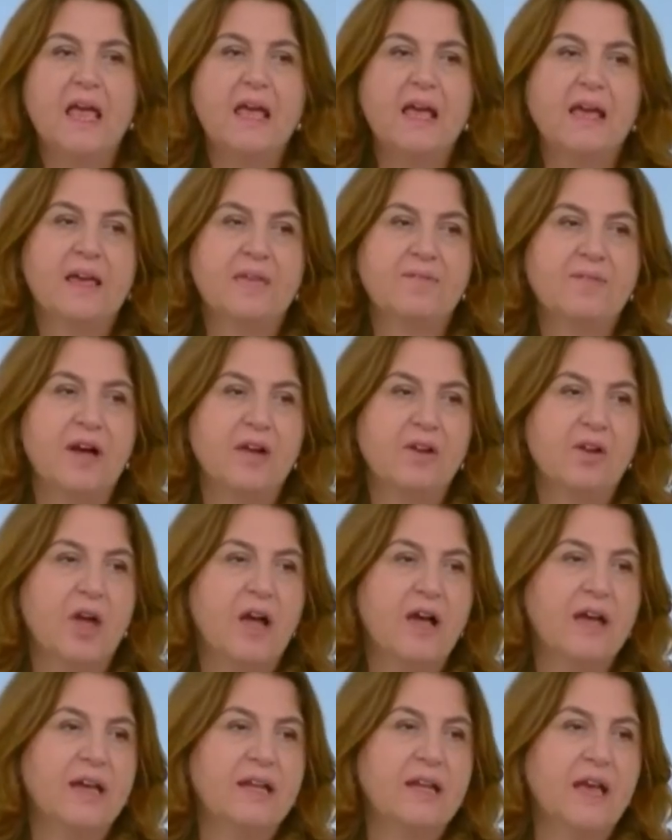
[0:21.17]
che vanno
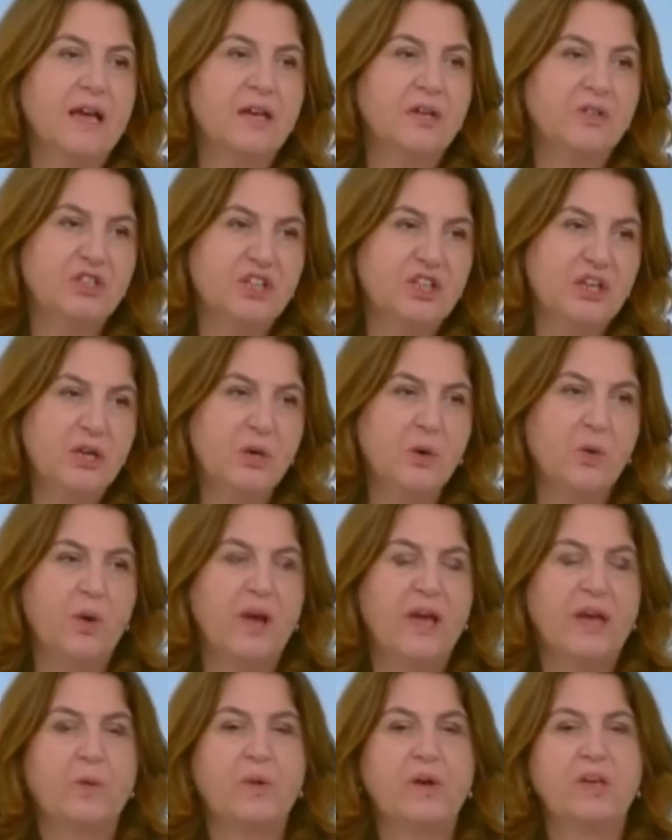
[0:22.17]
anche dai 5
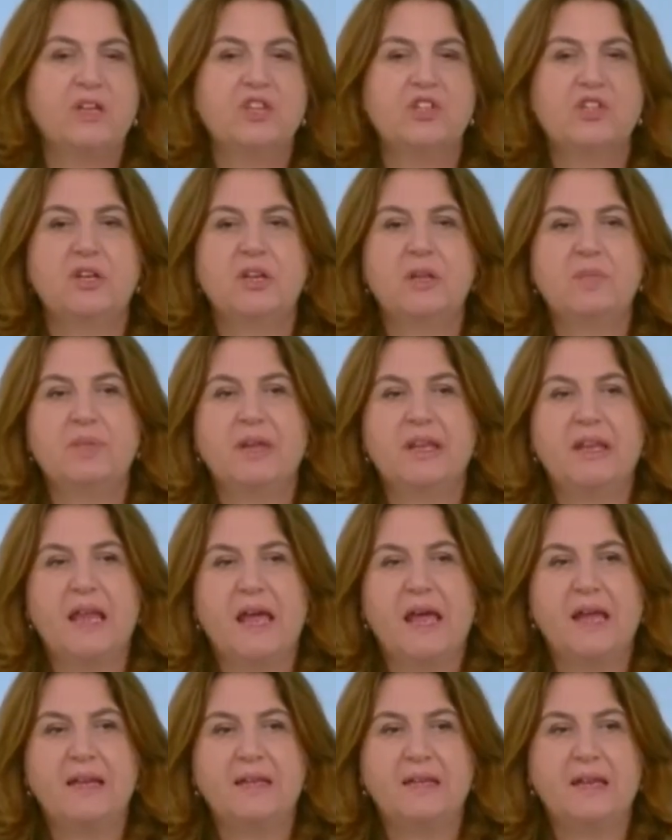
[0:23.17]
ai 15
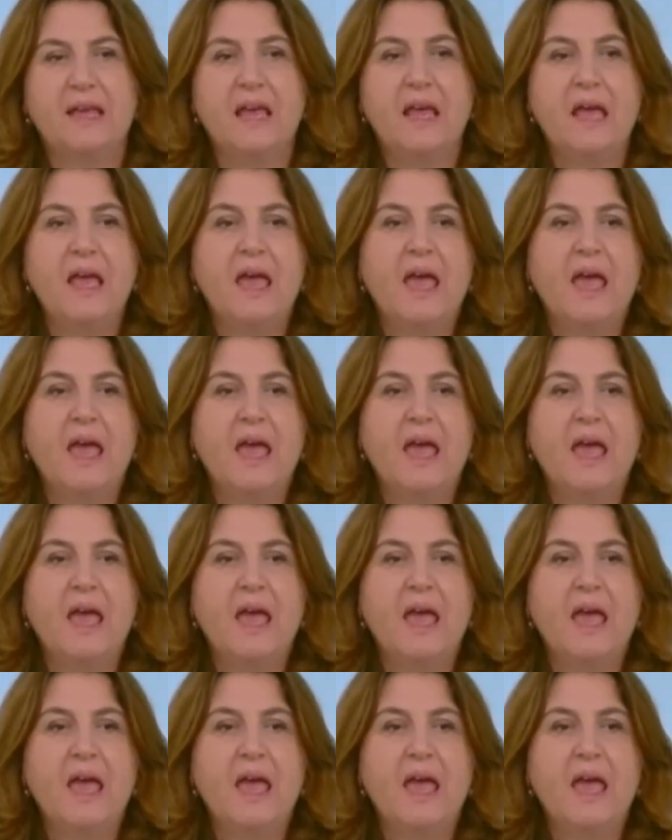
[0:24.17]
dipendenti